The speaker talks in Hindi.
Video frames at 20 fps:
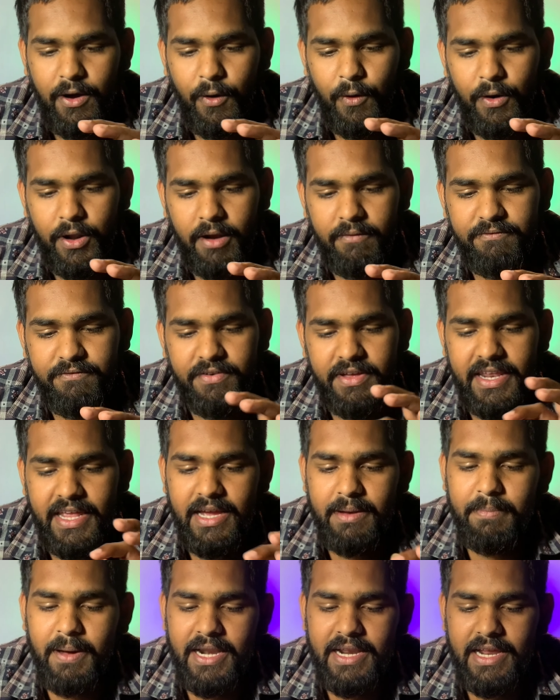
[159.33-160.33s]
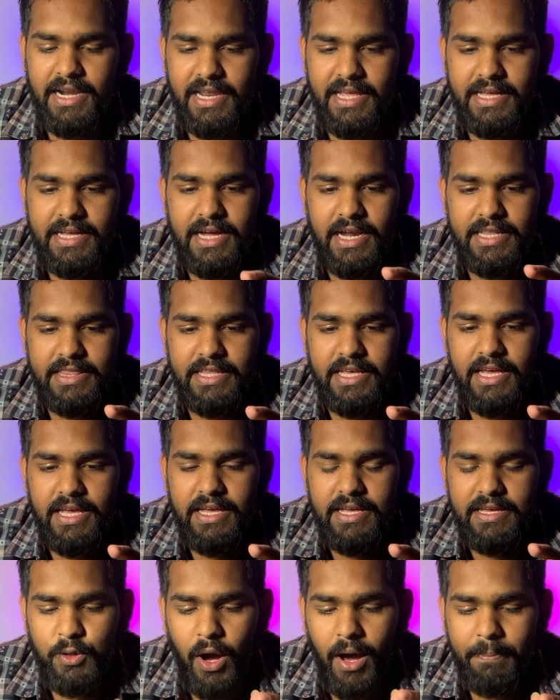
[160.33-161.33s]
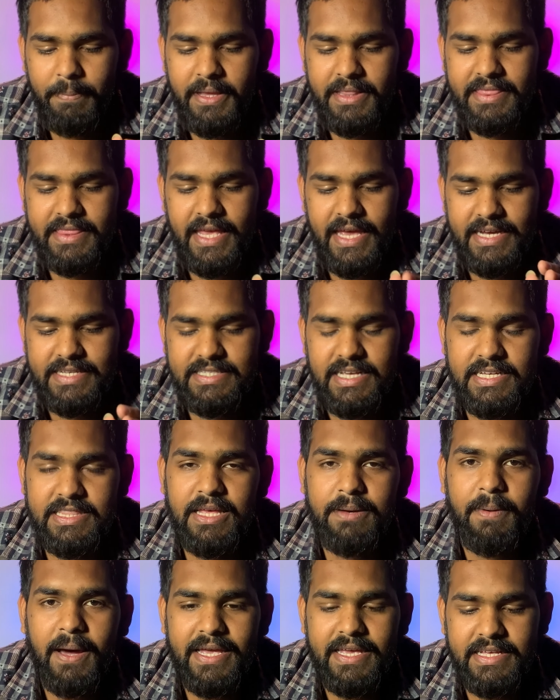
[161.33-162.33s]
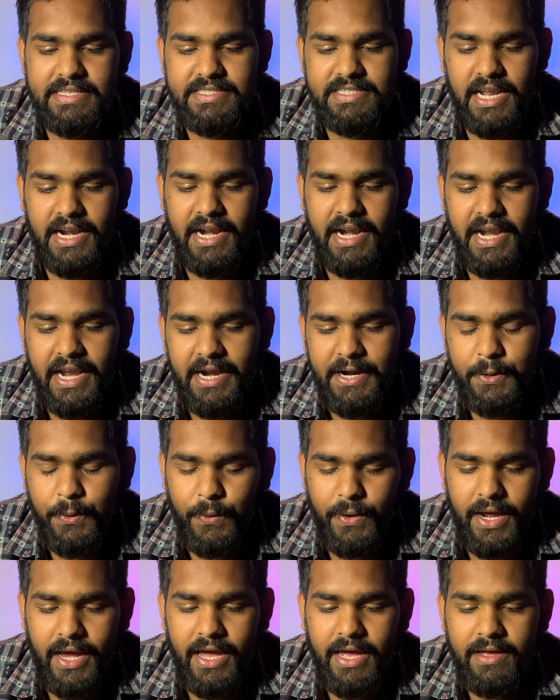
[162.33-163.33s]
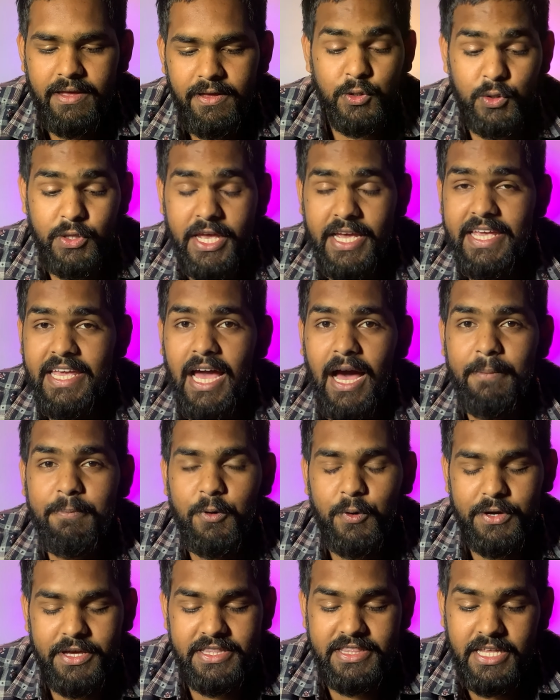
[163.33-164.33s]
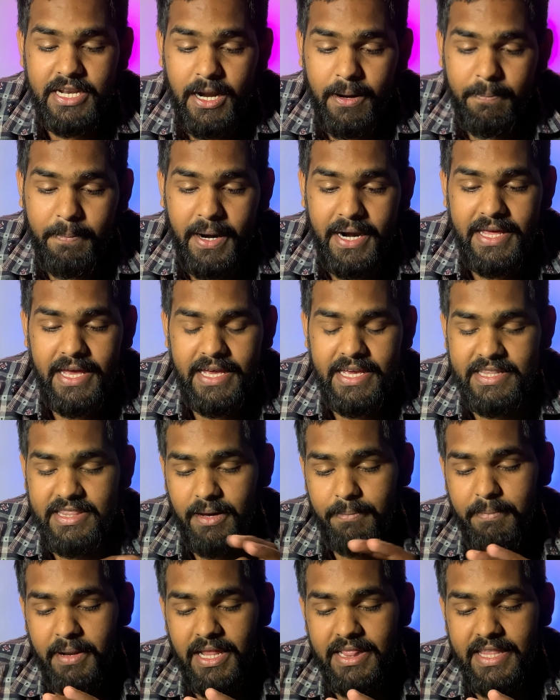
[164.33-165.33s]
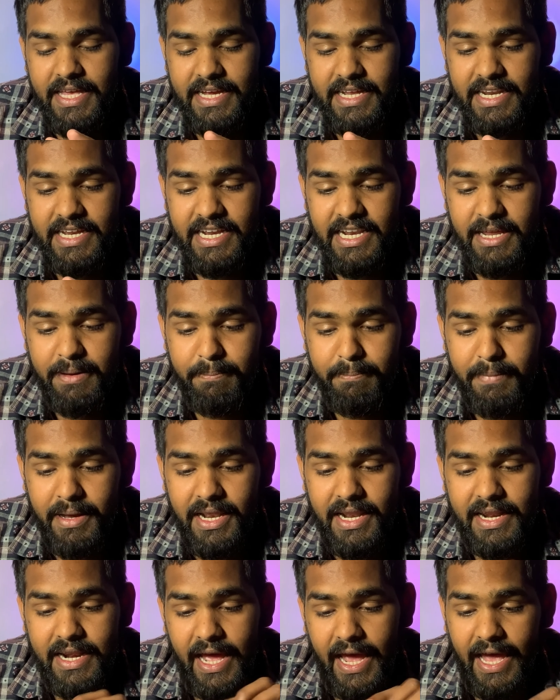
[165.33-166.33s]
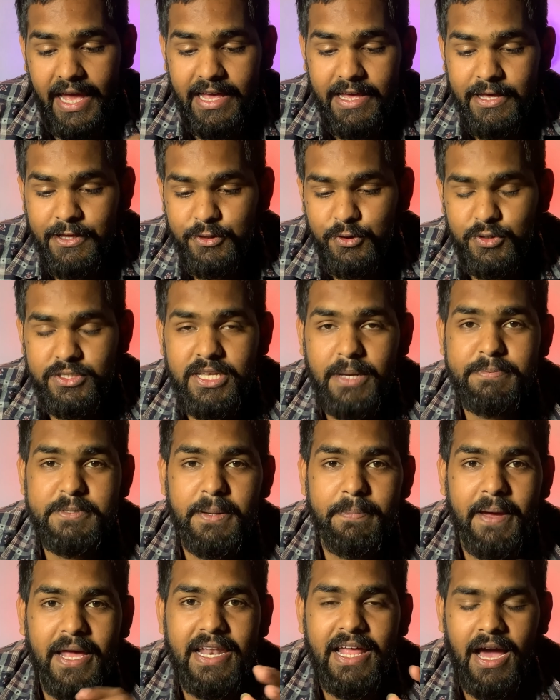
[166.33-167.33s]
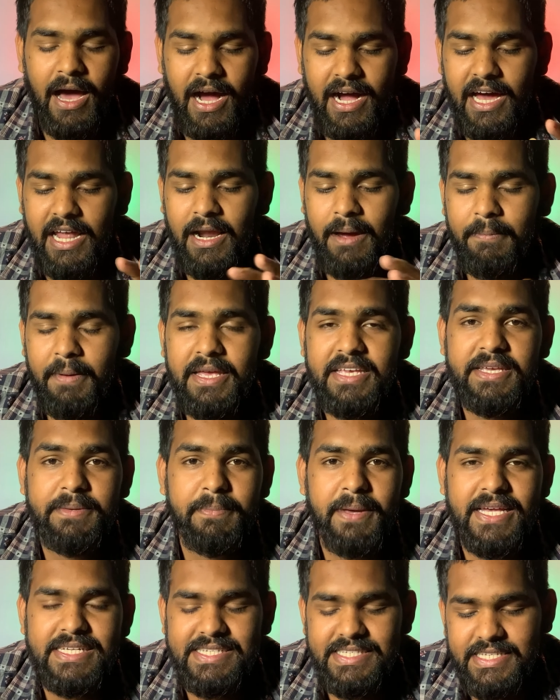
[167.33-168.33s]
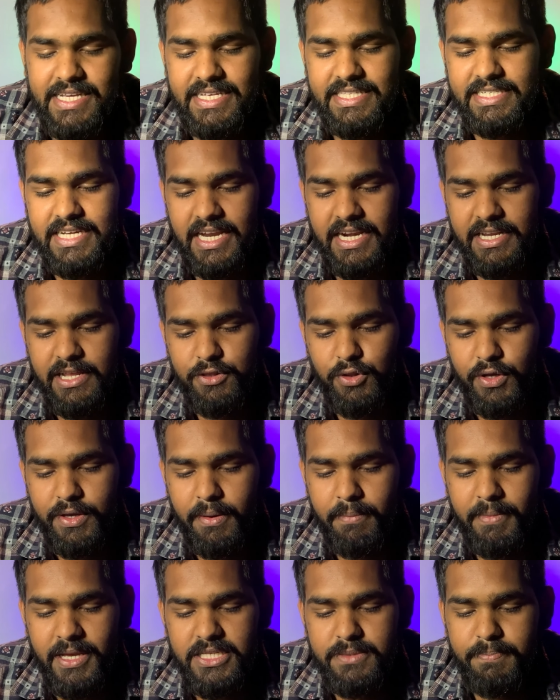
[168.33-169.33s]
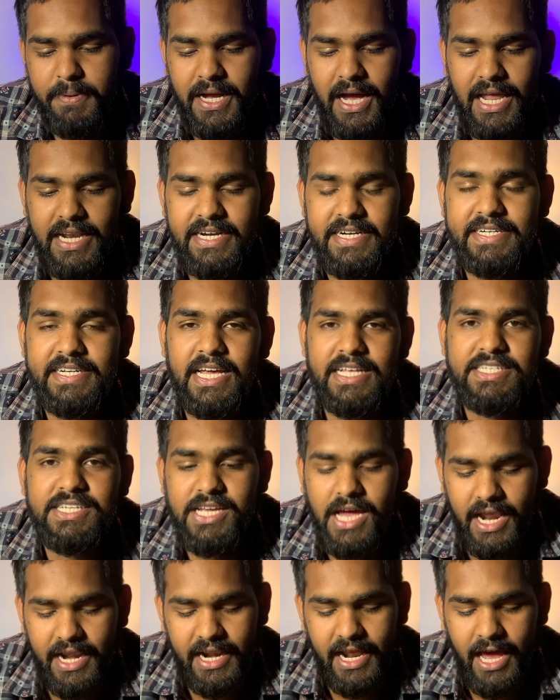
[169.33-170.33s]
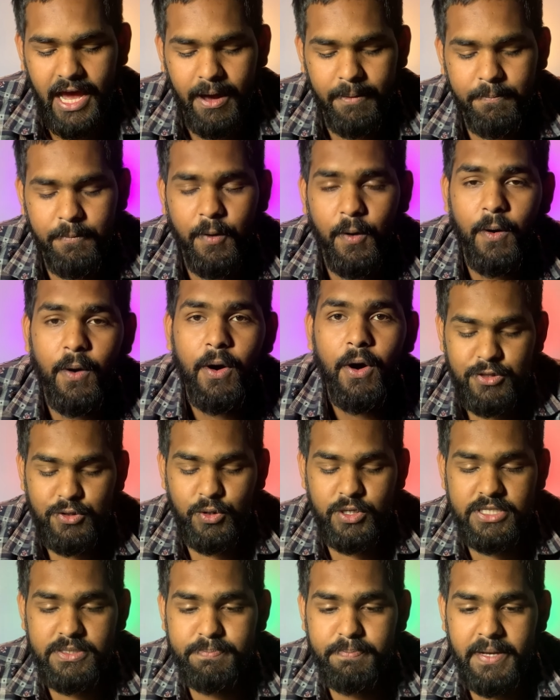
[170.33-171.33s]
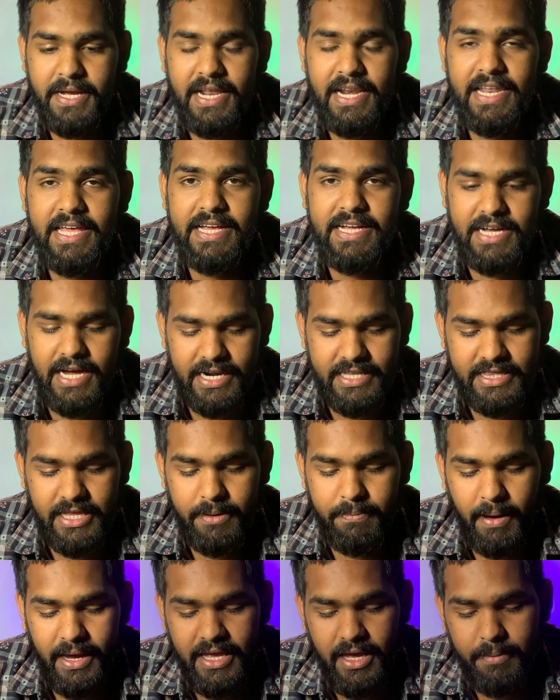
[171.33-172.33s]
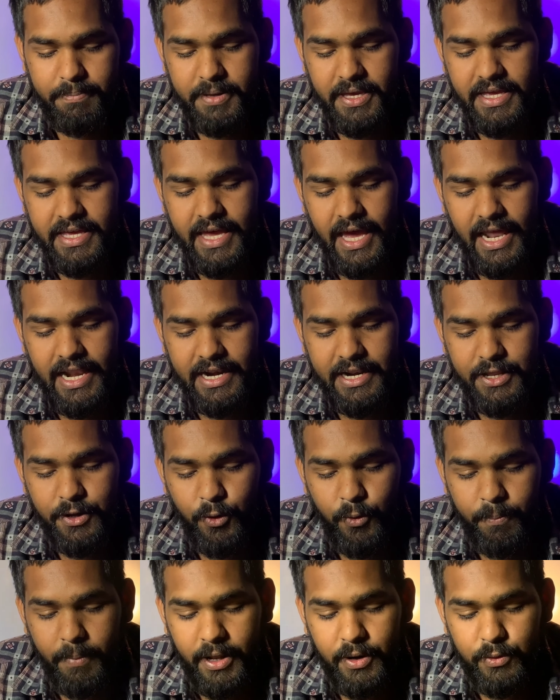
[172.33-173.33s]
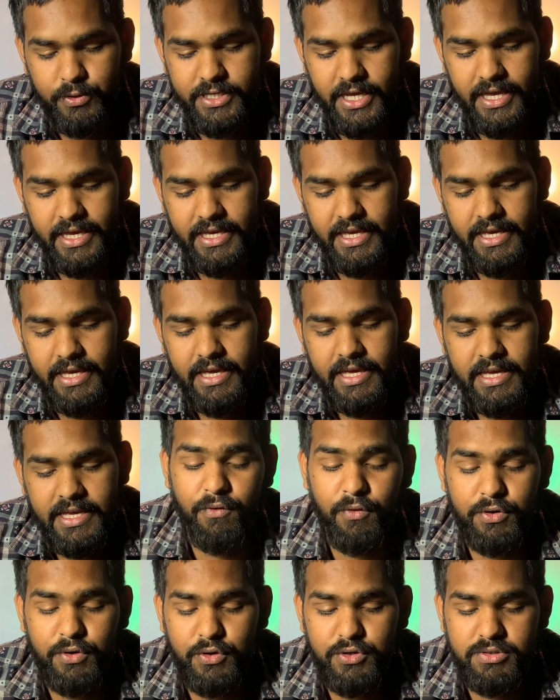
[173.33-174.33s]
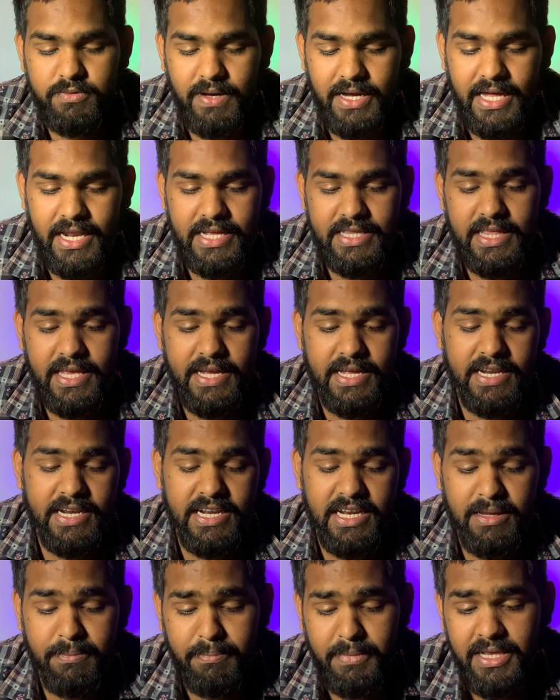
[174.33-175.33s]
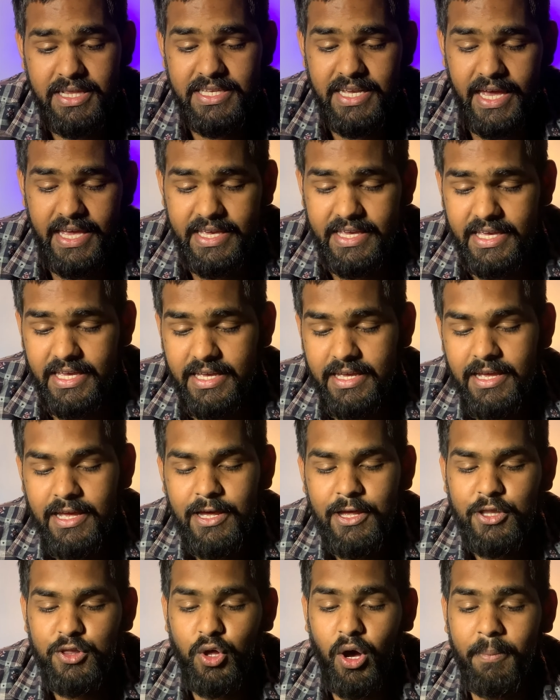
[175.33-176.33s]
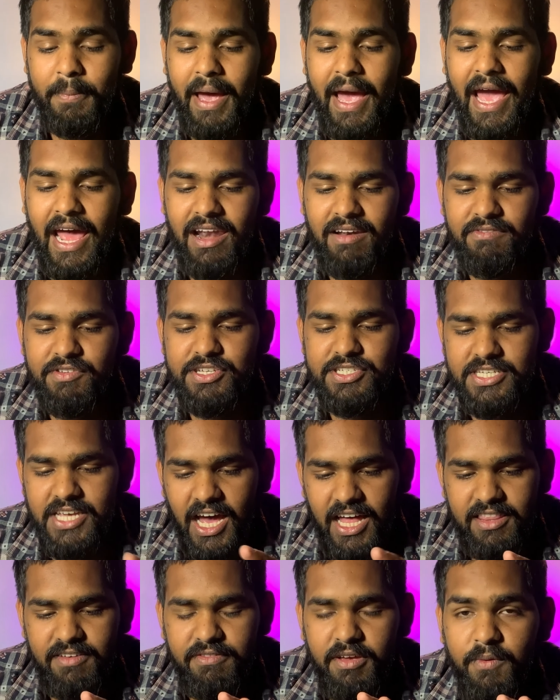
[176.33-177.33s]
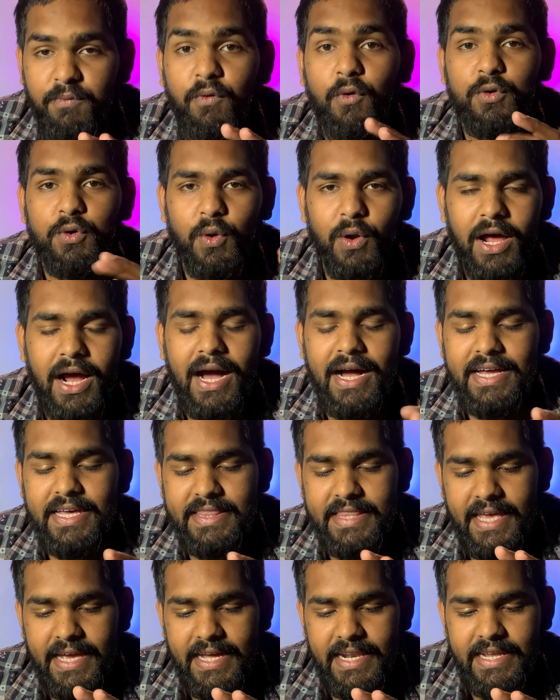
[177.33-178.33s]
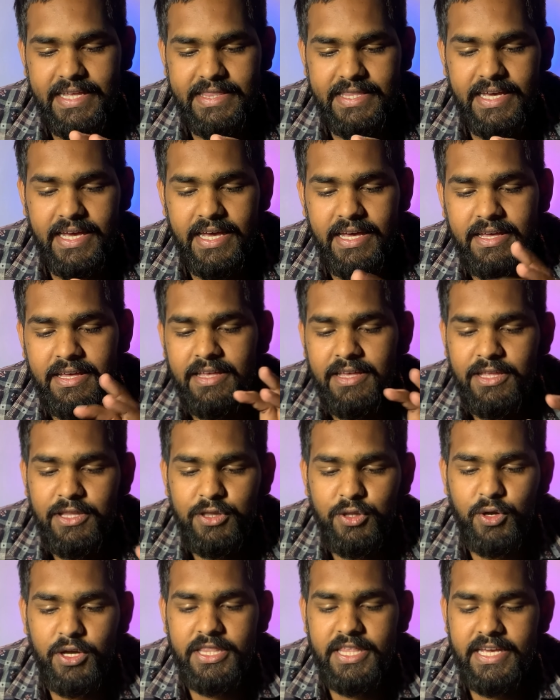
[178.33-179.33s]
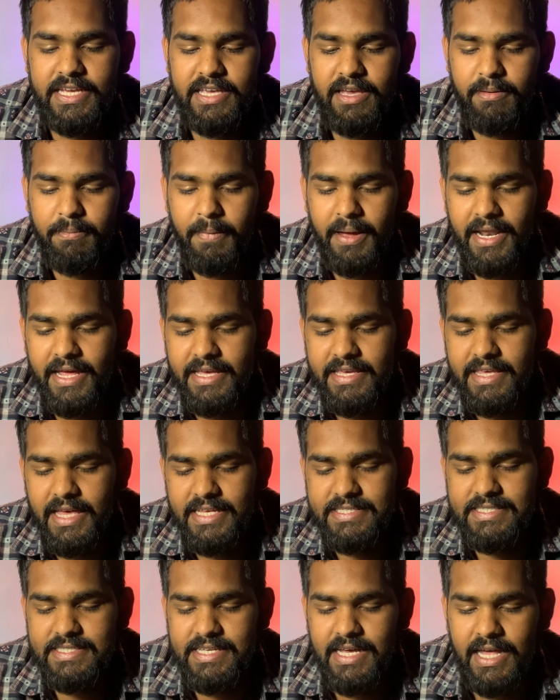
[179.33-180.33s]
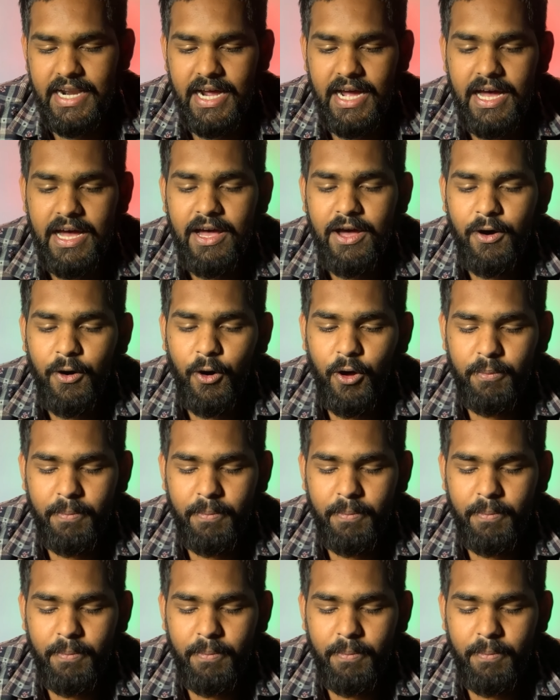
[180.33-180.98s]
और आप फिर एक बार क्लिक करते हैं तो आप ये देख सकते हैं भाई ये जनरेट हो रहा है तो देखिए आपको कितना बढ़िया ये थंबनेल देखने के लिए मिल रहा है तो सबसे पहले अगर हमें इमेज चेंज करनी है तो इमेज पे खाली टच करना है आपको तो इस पे क्लिक करते ही भाई आपकी गैलरी ओपन हो जाएगी फोटोज वगैरह देखने के लिए मिल जाएगी तो हम एलवीसी यादव की फोटो लगा के देख लेते हैं तो ये देखिए मैंने यस करा और